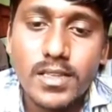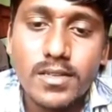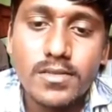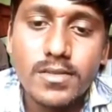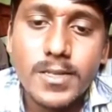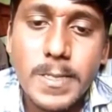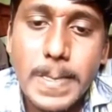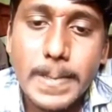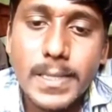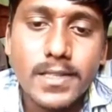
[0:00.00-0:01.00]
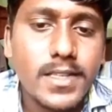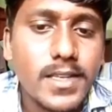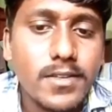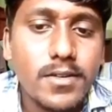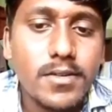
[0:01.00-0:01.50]
అతను తర్వాత
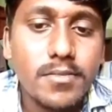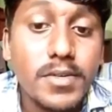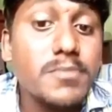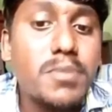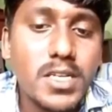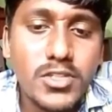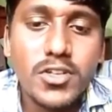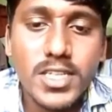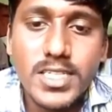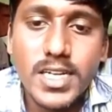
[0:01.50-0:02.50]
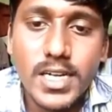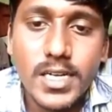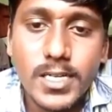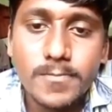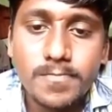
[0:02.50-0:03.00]
ఏదో బిగ్ బాస్ షో
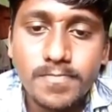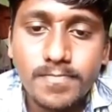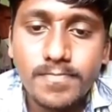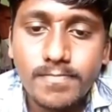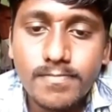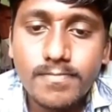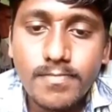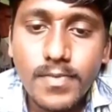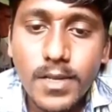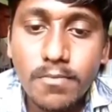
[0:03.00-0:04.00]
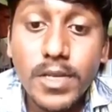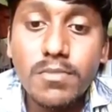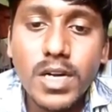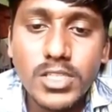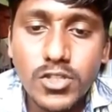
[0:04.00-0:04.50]
చేశాడంట
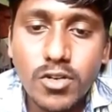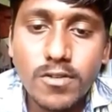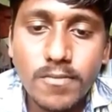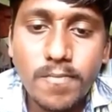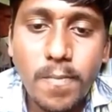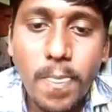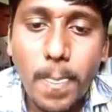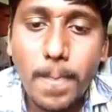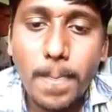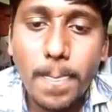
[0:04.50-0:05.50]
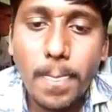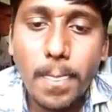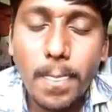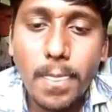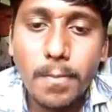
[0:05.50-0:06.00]
బిగ్ బాస్ షో
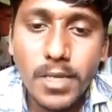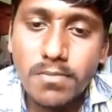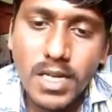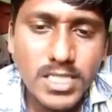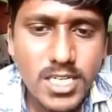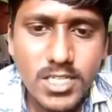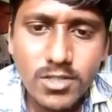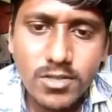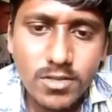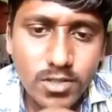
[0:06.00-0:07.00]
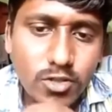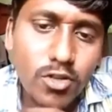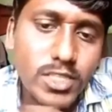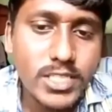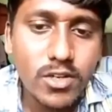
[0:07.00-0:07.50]
బిగ్ బాస్ షో
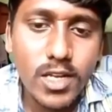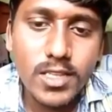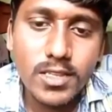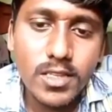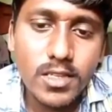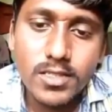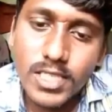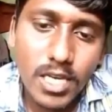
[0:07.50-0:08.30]
వాళ్ళందరూ